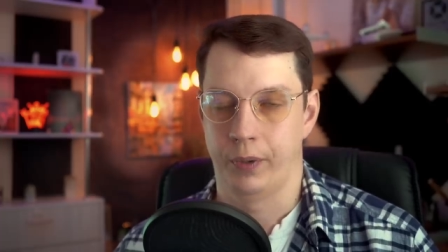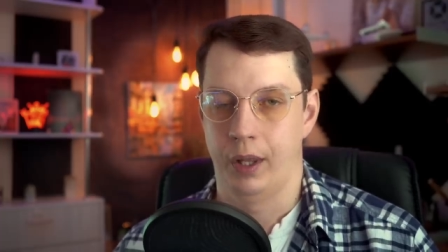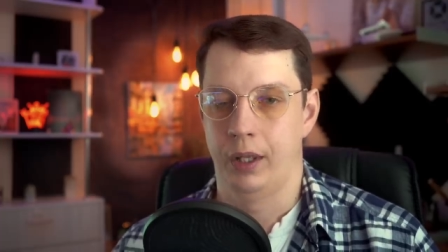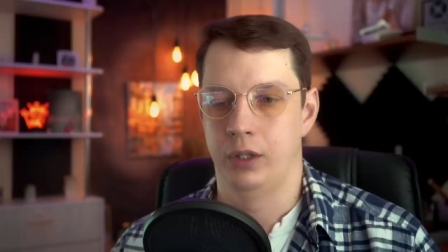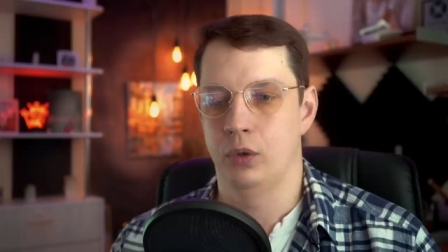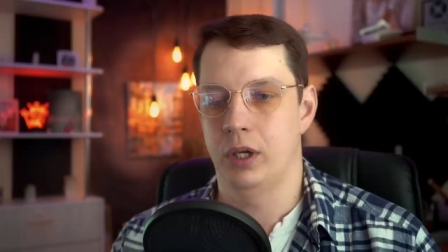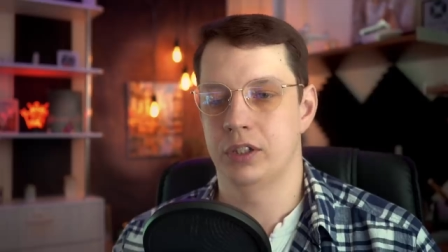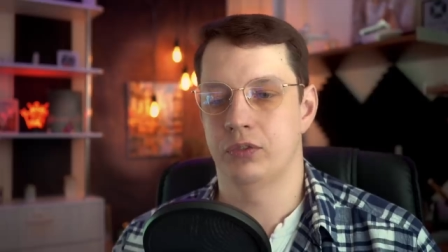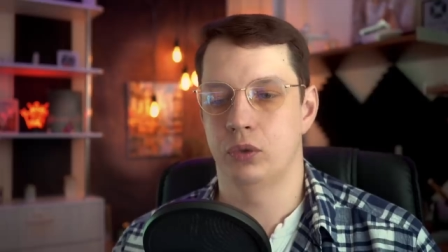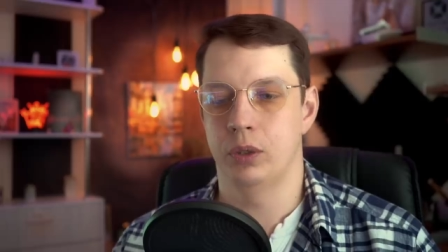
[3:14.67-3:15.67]
И нюанс
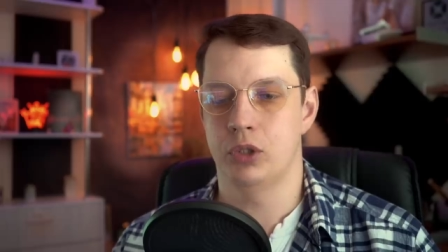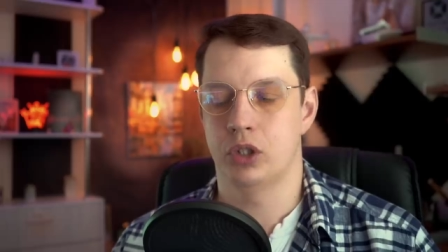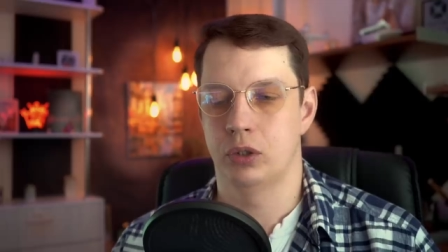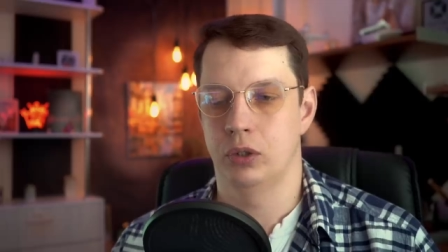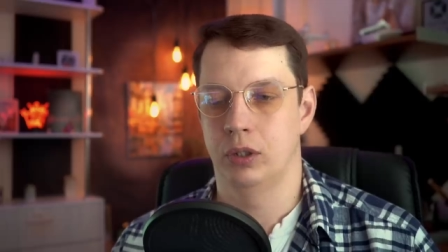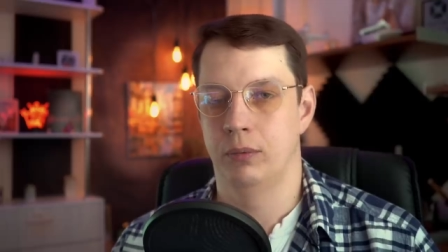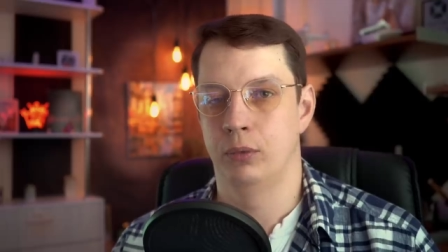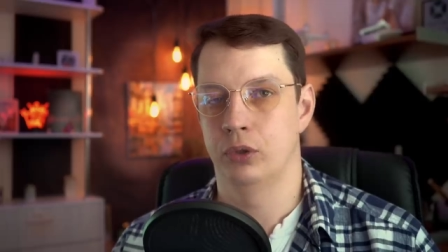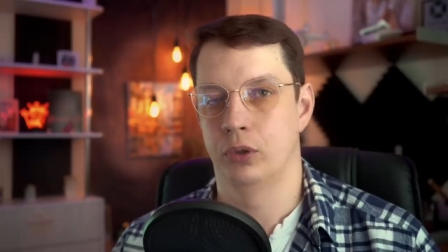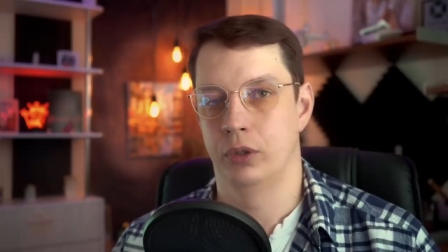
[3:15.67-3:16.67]
в том, что
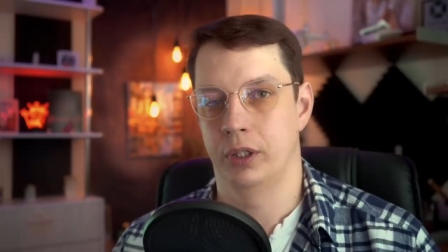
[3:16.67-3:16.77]
модульные